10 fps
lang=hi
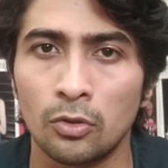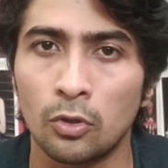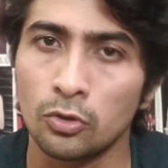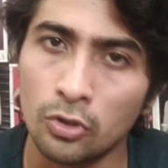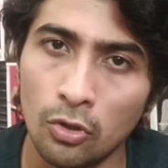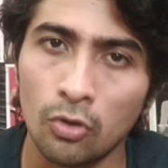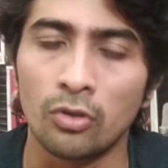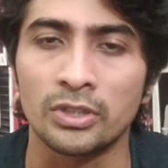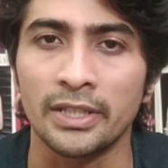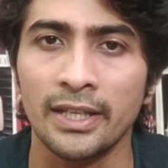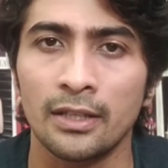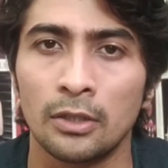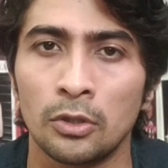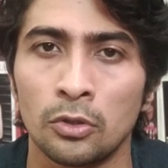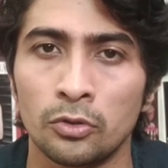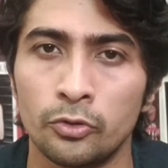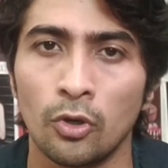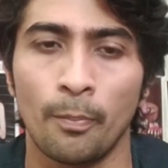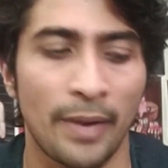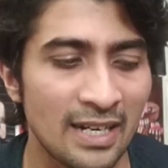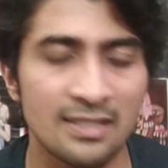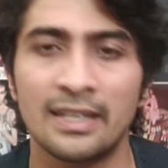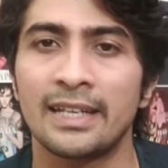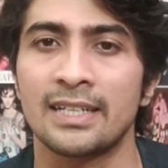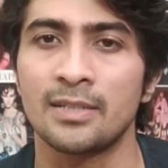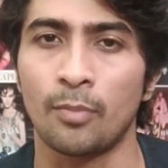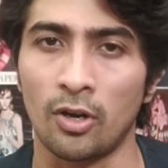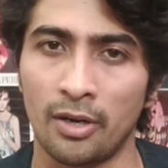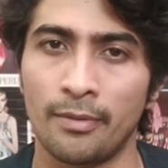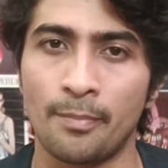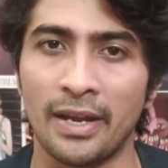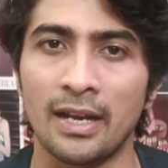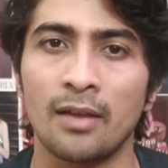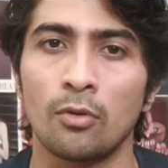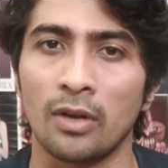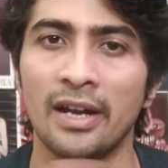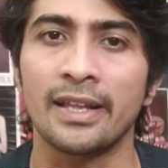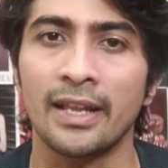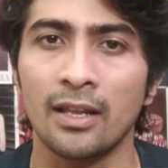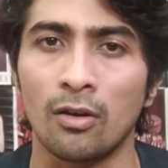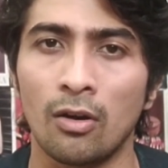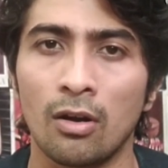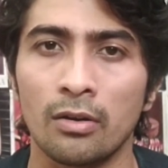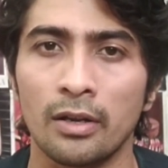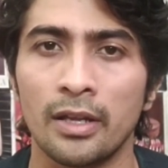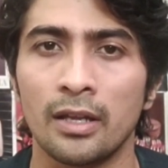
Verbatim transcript: कुछ लोग होते हैं जो पेन लेके ऐसे पॉकेट में पेन है वो खड़े हैं और